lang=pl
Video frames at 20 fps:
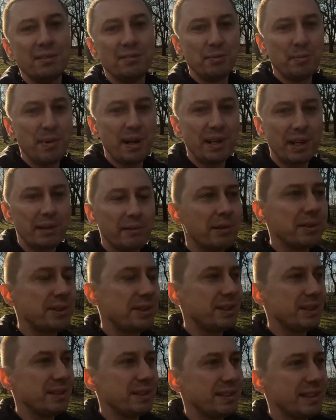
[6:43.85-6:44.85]
wymagało
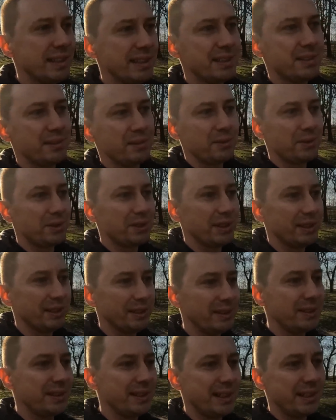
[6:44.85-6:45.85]
się od nas
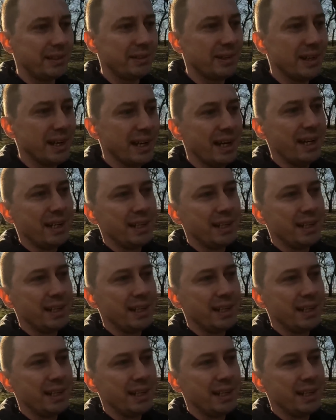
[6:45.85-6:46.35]
różnego rodzaju